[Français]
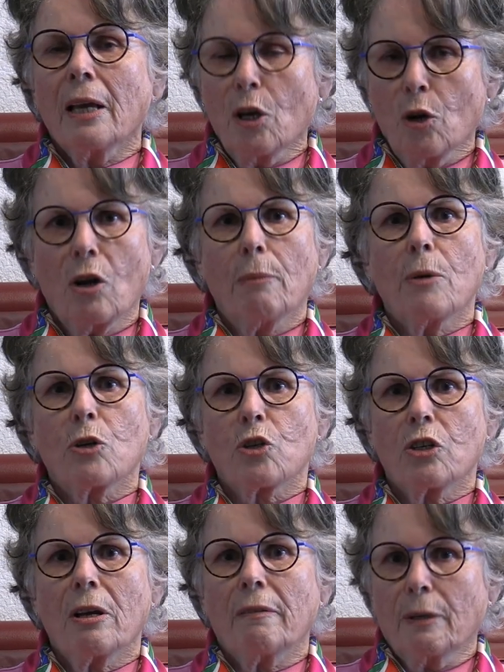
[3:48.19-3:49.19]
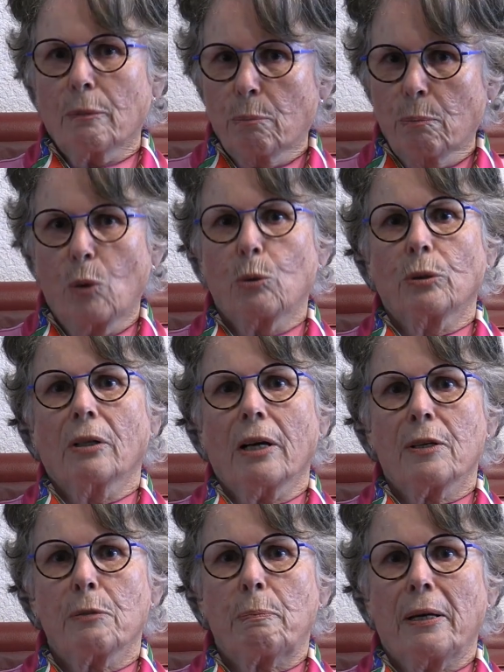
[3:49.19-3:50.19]
Et on l'a mangé avec beaucoup de
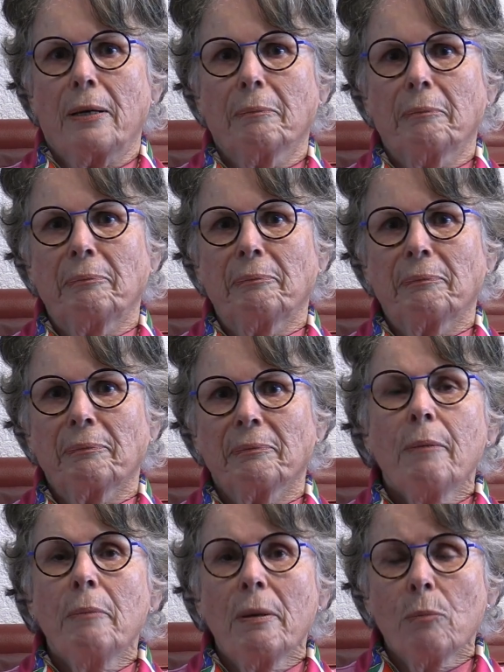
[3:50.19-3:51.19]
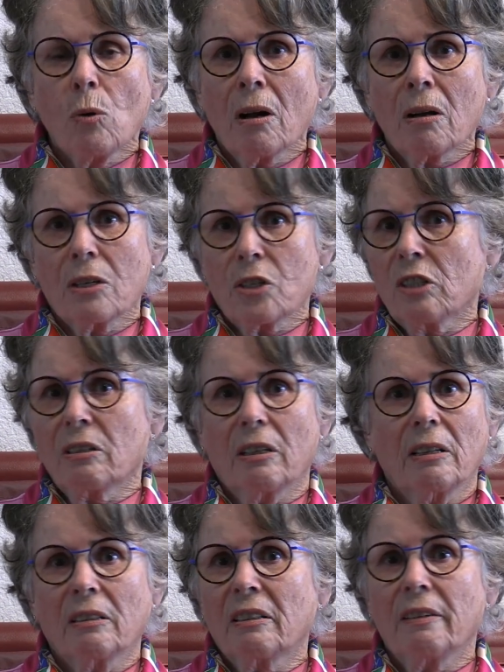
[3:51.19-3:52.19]
respect. Mais moi,
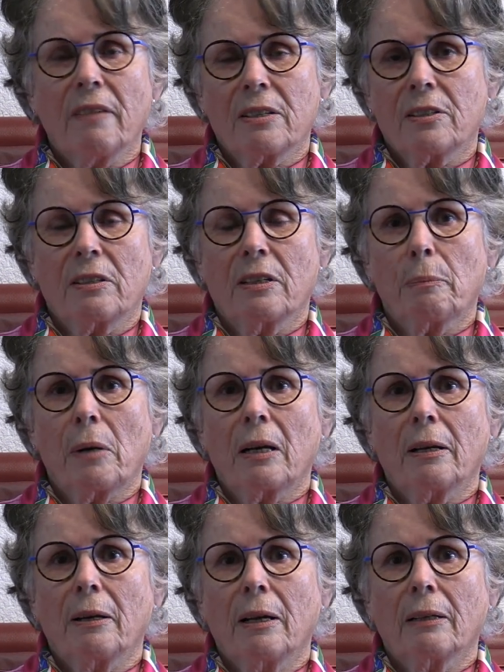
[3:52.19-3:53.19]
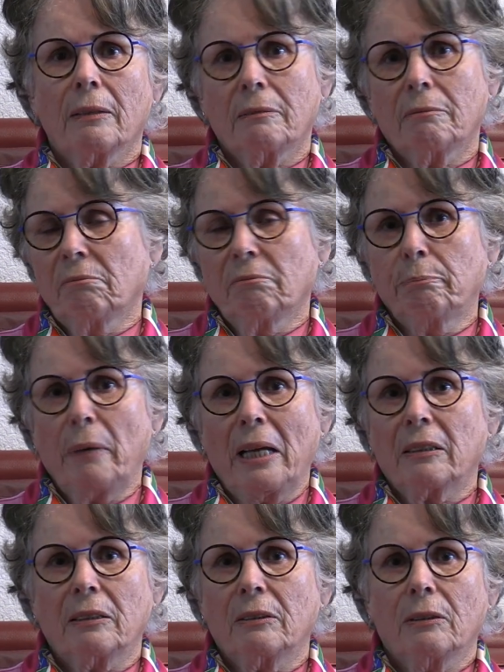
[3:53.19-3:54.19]
j'étais dévastée par la
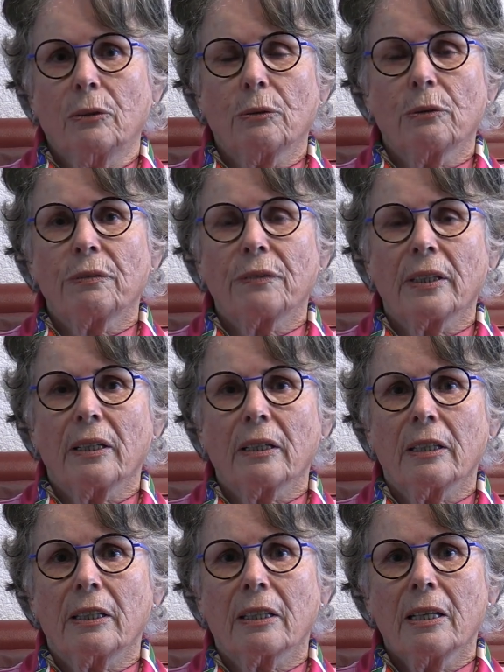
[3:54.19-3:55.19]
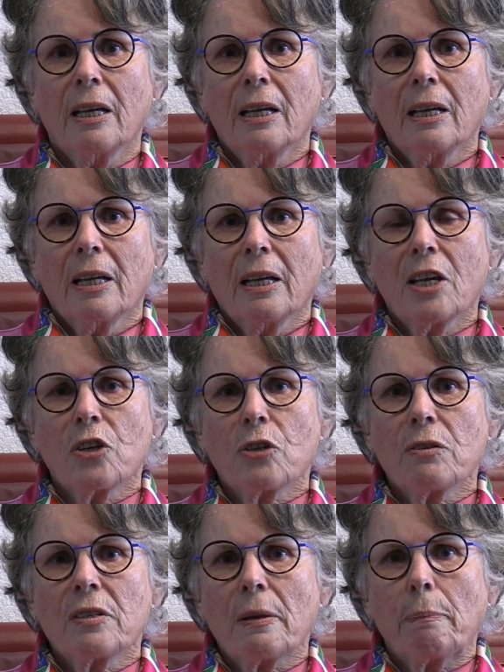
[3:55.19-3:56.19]
perte de Frédéric. Et
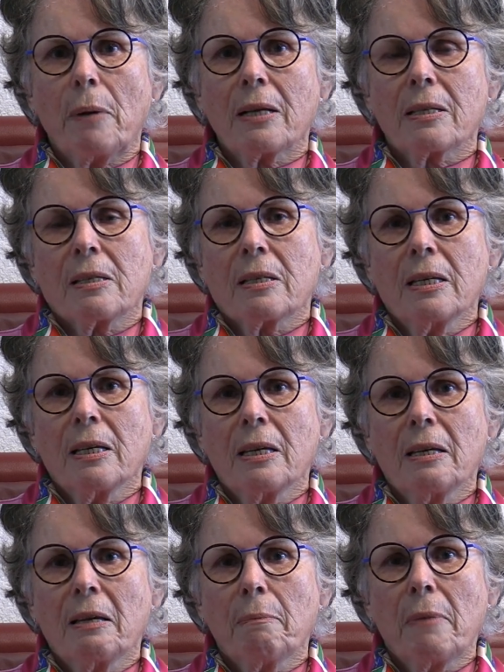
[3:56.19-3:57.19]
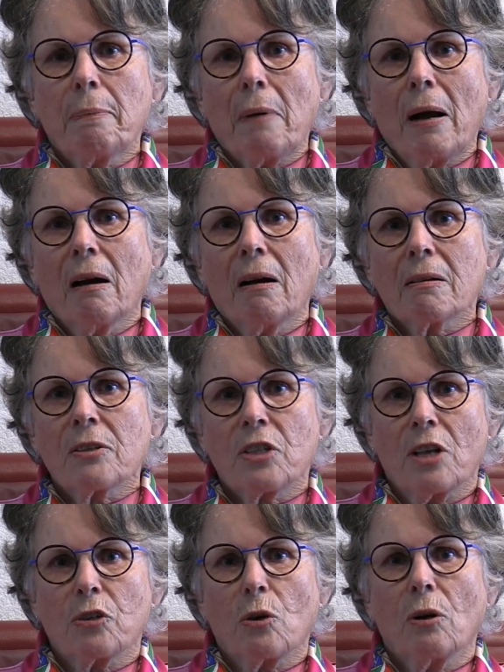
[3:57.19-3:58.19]
je ne sais pas si mes parents
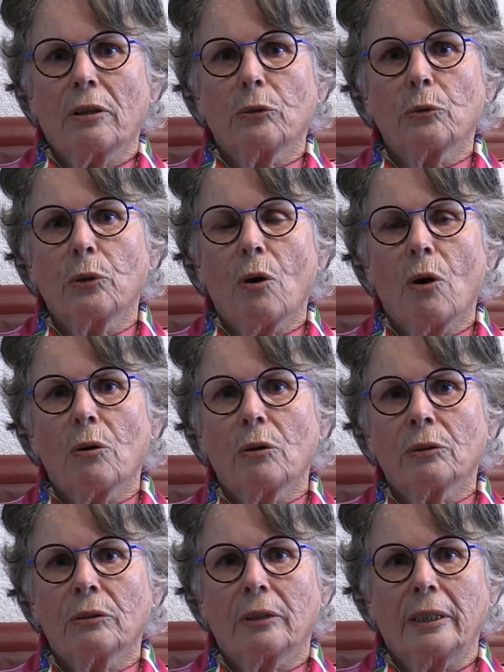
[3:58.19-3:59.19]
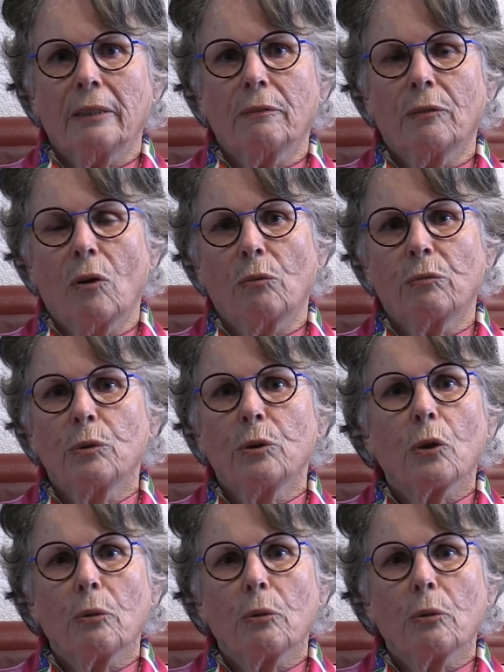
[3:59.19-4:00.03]
s'en sont rendus compte et ont voulu